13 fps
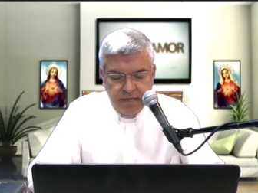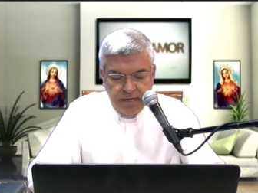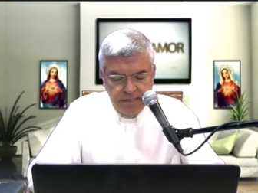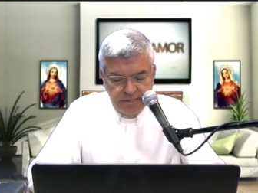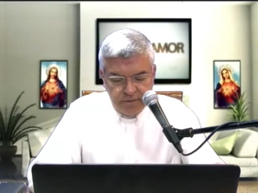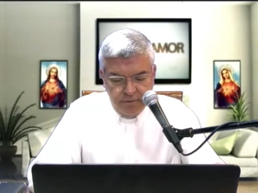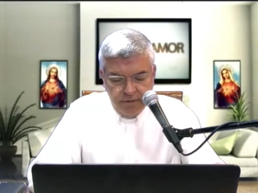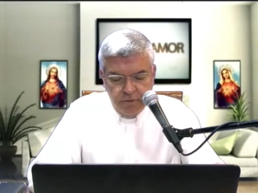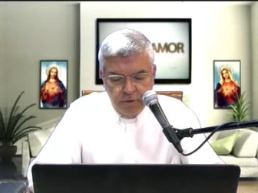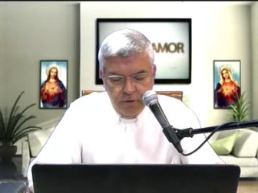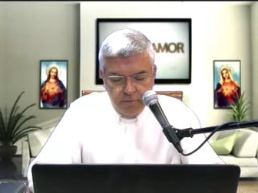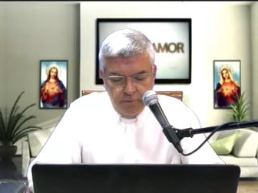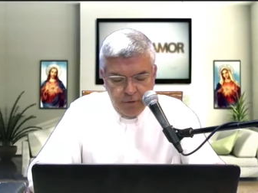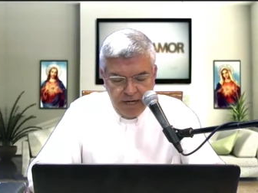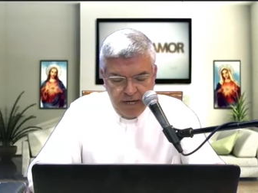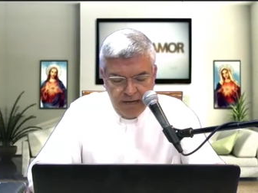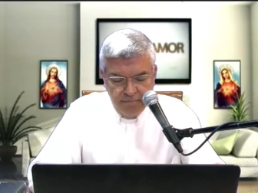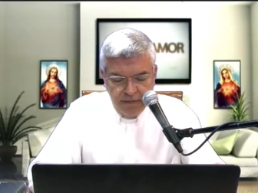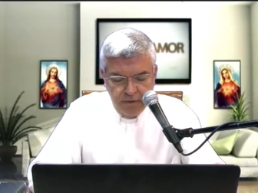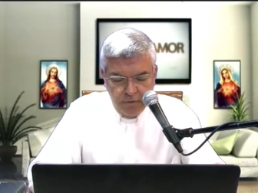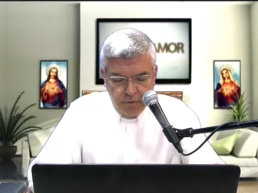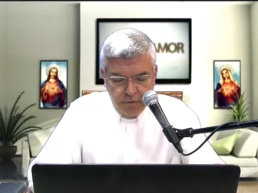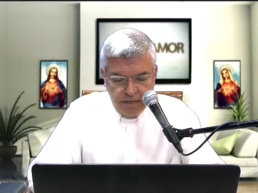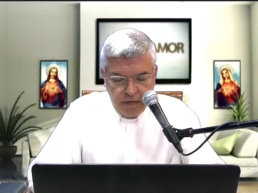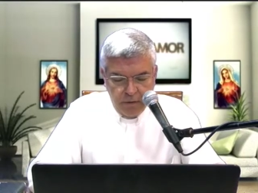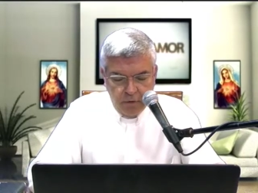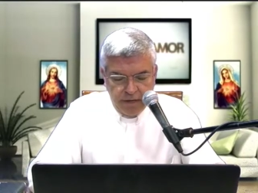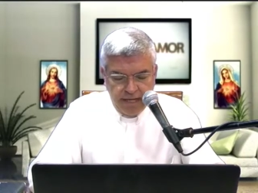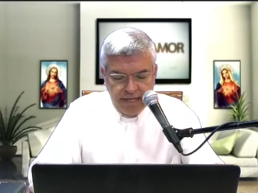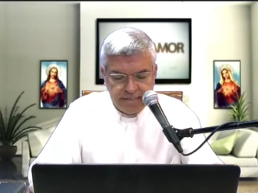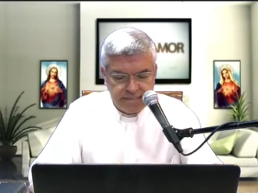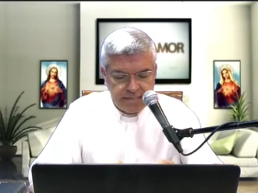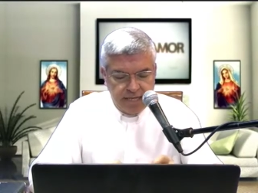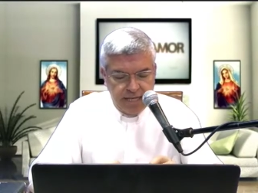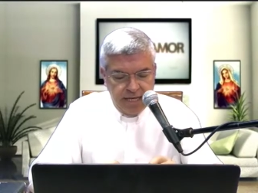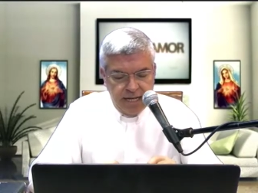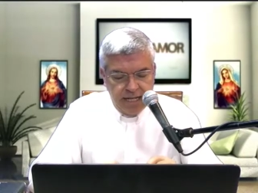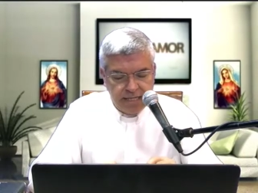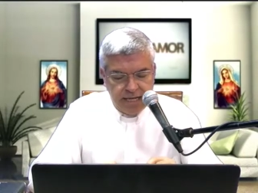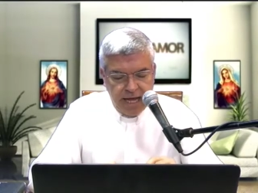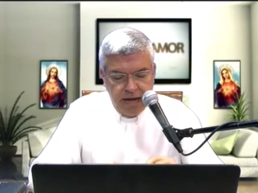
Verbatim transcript: Sobre todo por el ámbito de lo que es el